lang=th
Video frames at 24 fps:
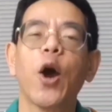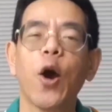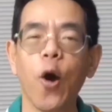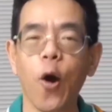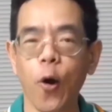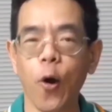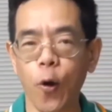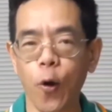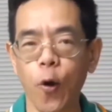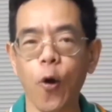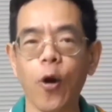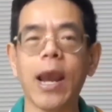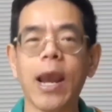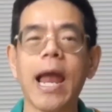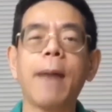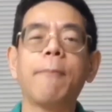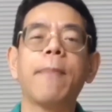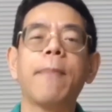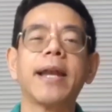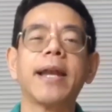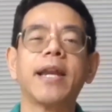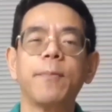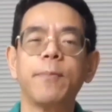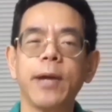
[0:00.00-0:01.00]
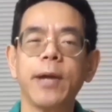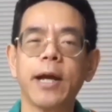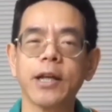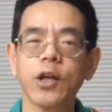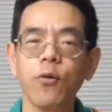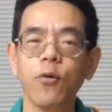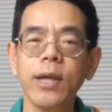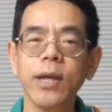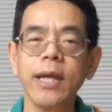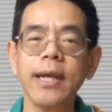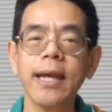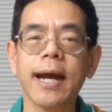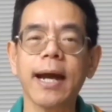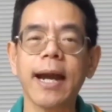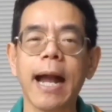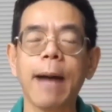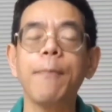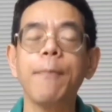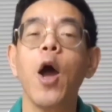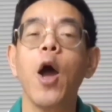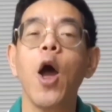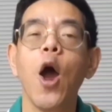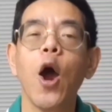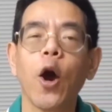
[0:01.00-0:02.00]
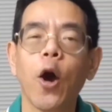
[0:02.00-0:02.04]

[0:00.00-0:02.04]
ก็คงลาไปแต่เพียงเท่านี้นะครับ